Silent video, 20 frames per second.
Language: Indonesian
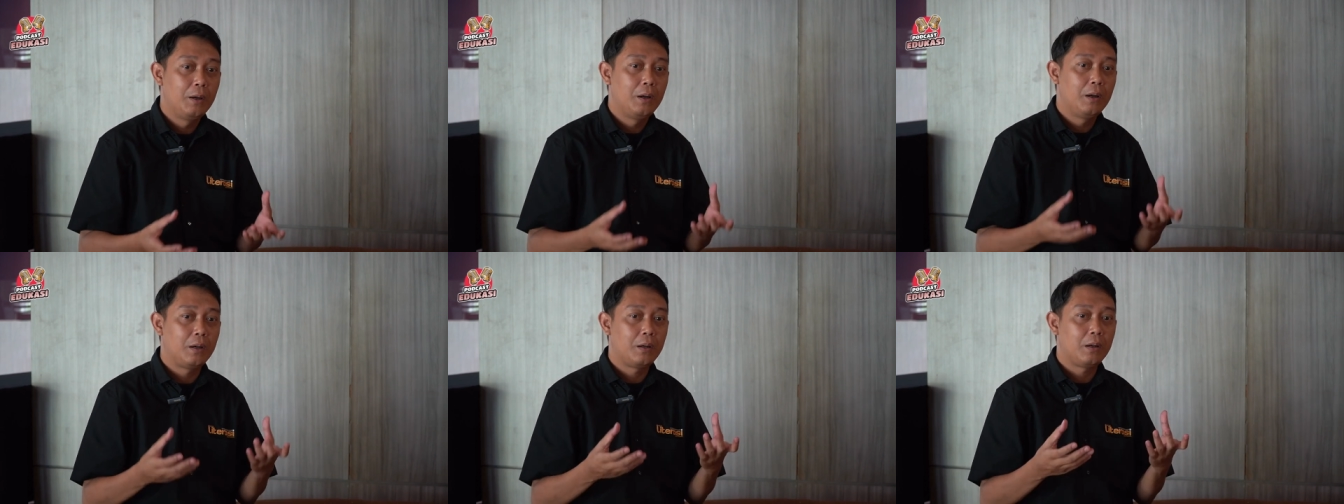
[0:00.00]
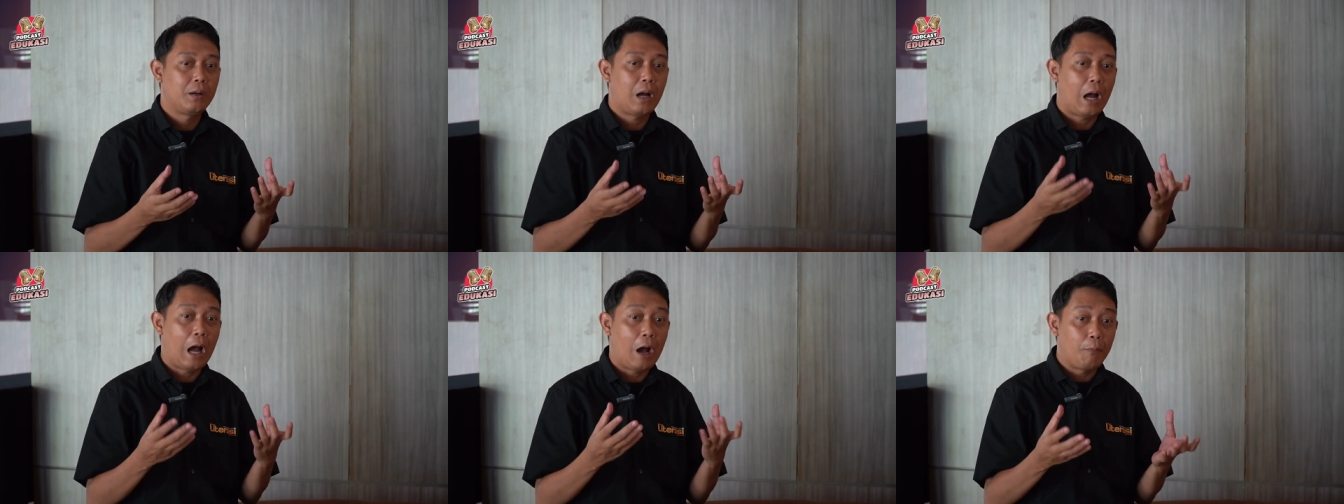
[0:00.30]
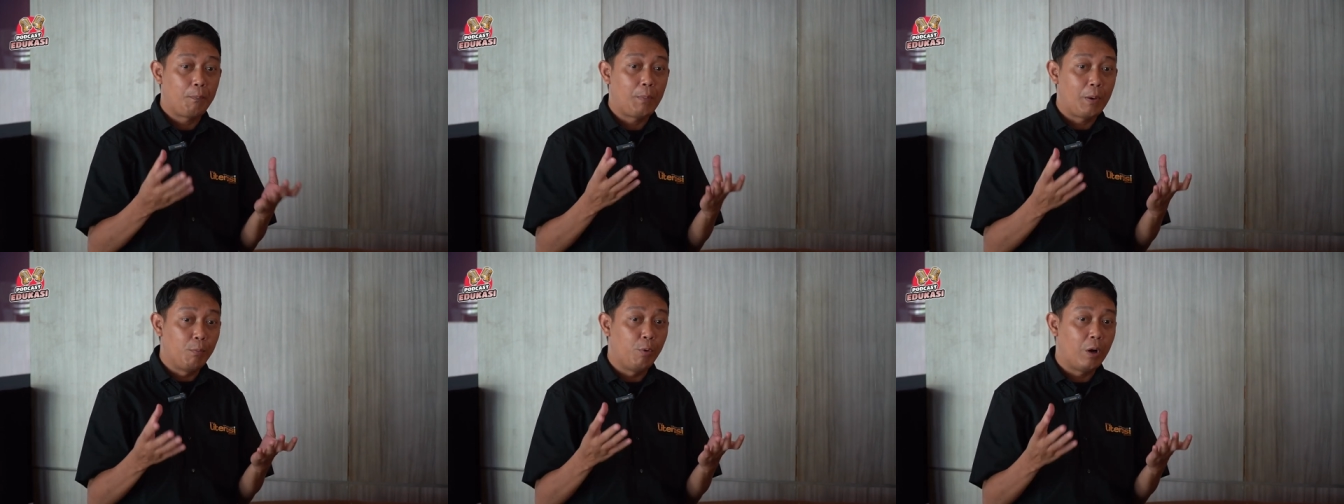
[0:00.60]
uh,
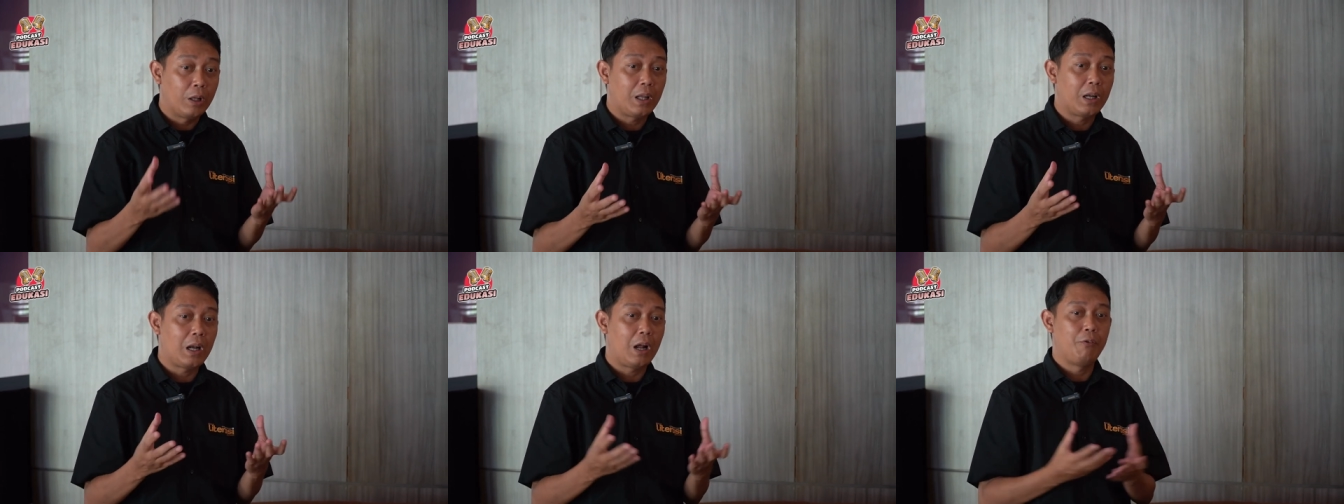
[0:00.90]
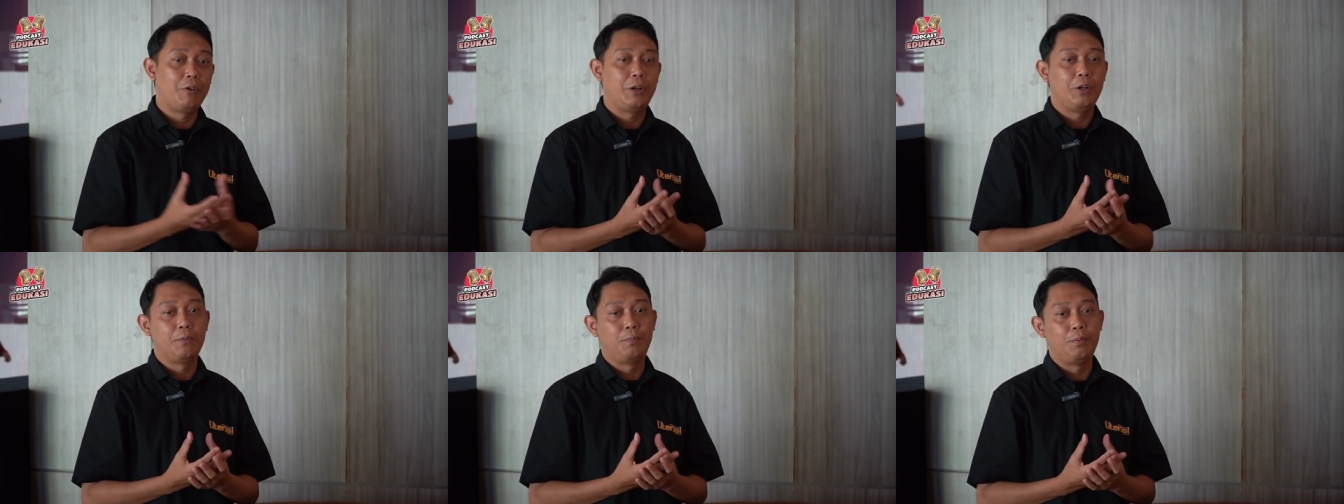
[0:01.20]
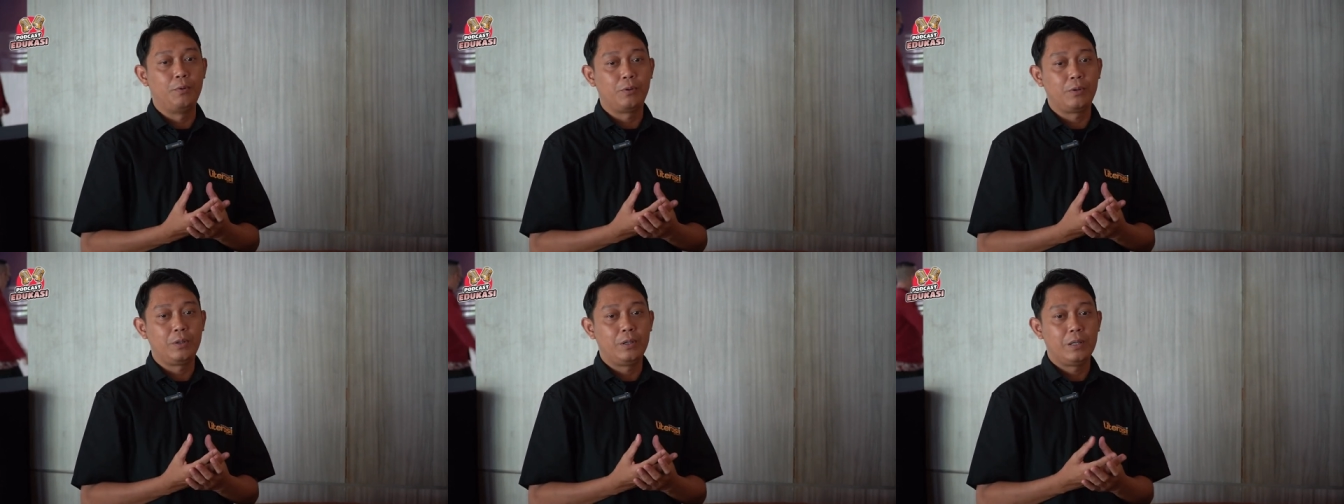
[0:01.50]
pembuatan
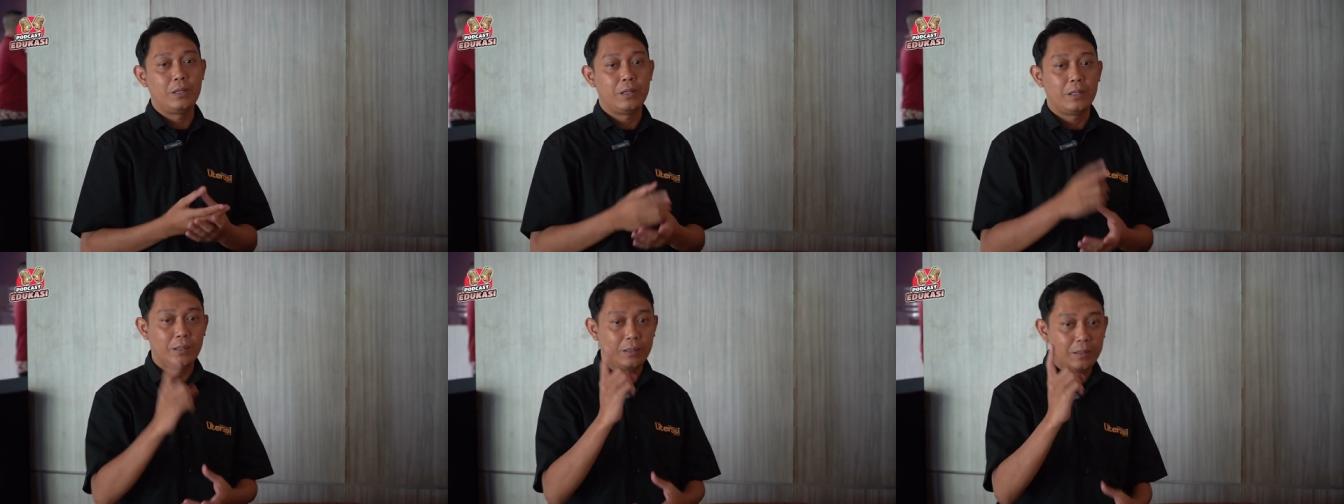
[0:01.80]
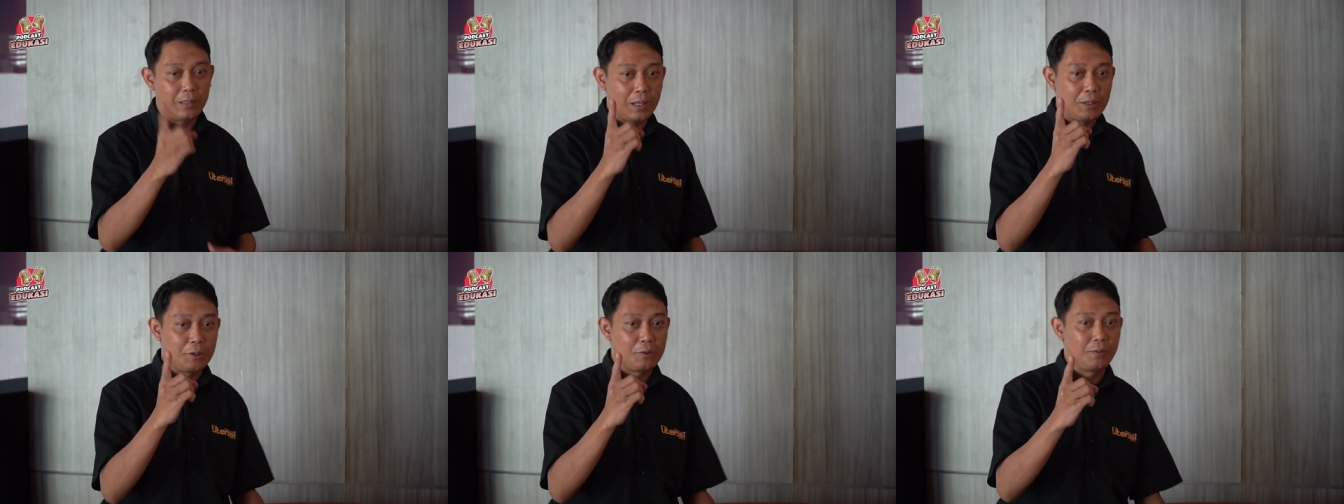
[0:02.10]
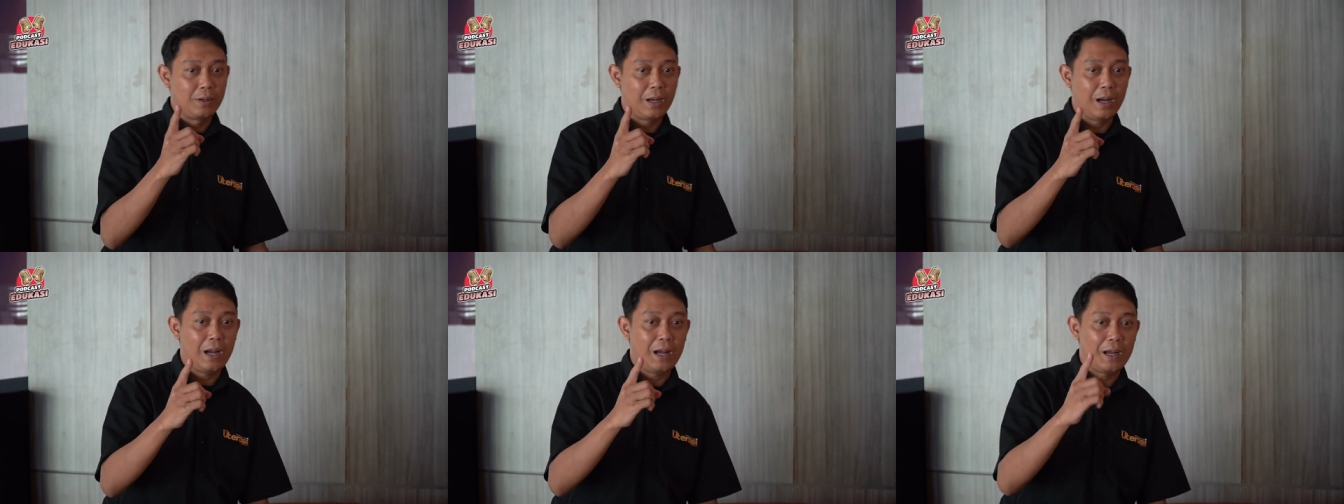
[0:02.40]
audiobook dan
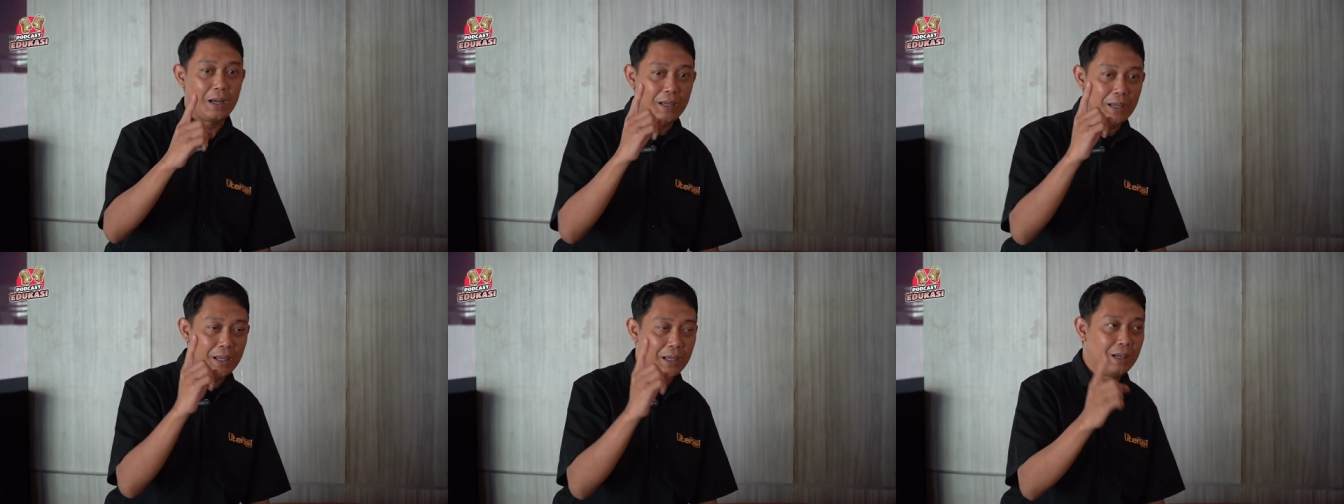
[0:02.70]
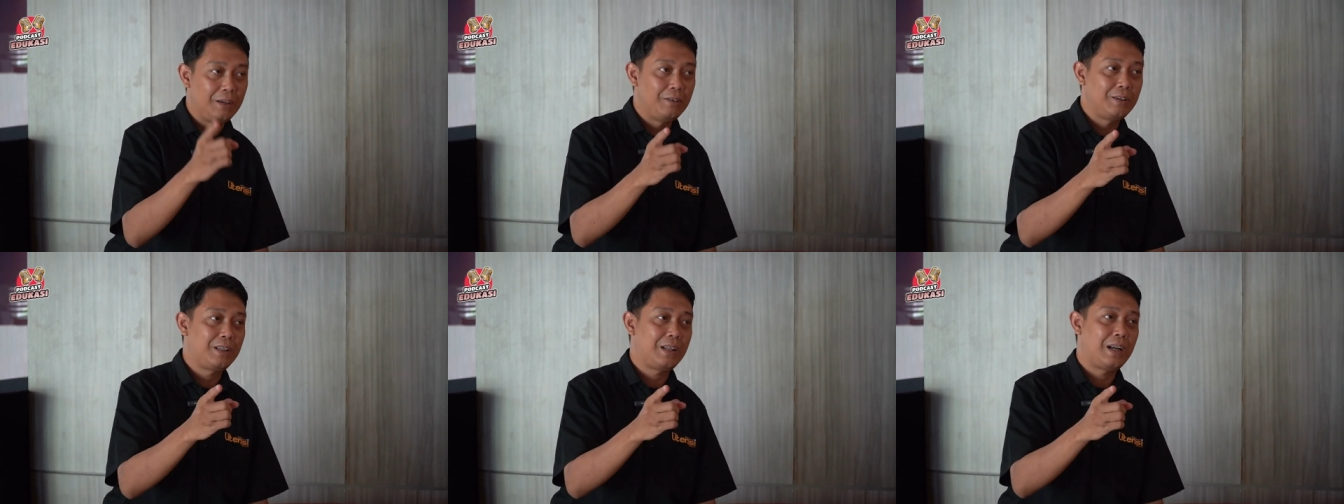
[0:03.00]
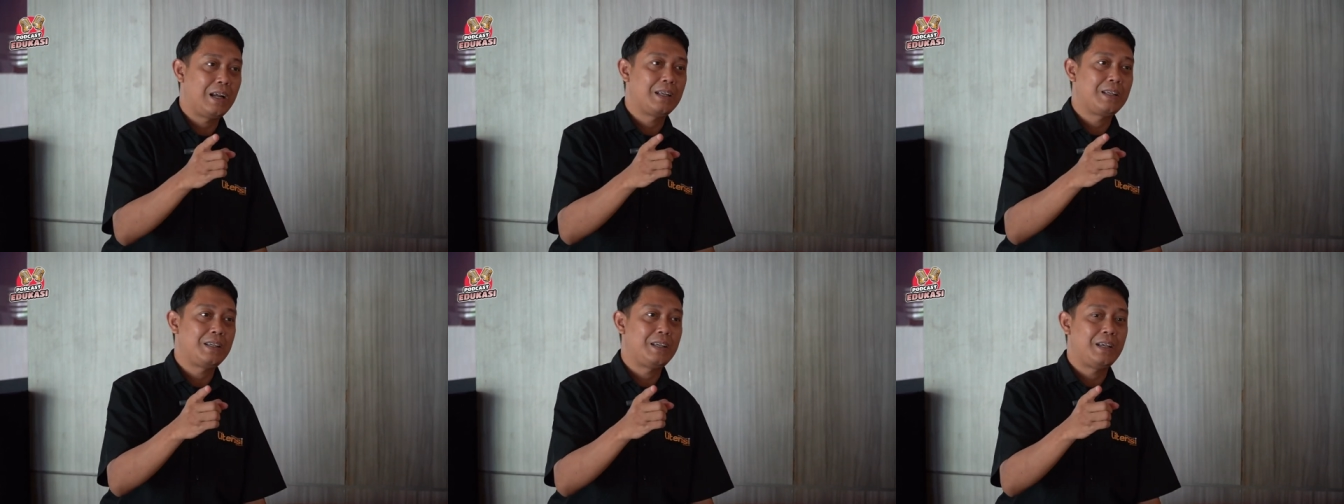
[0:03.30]
juga
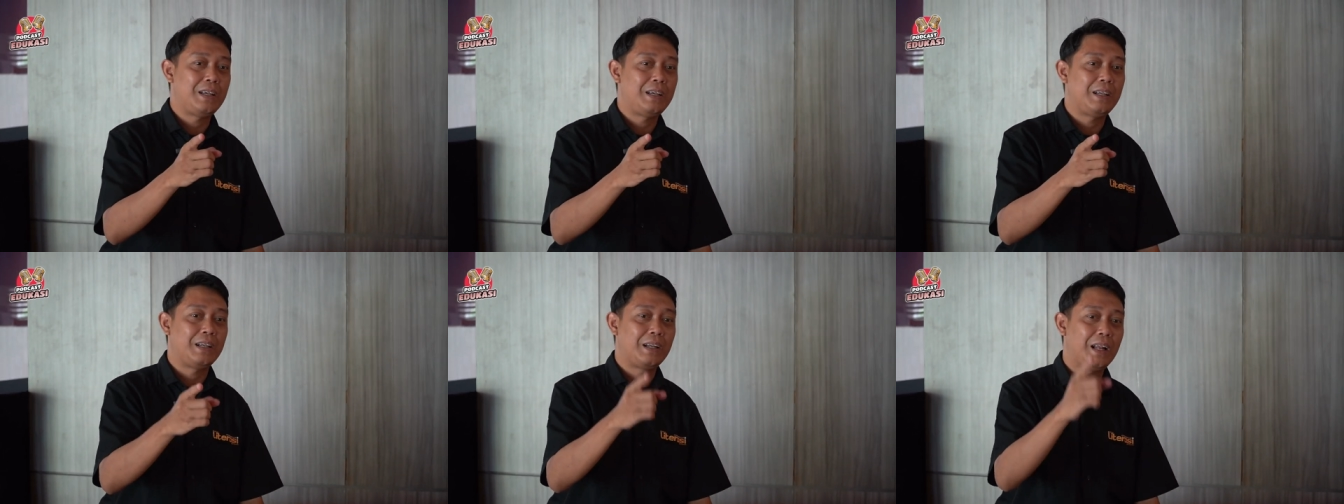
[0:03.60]
ilustrasi.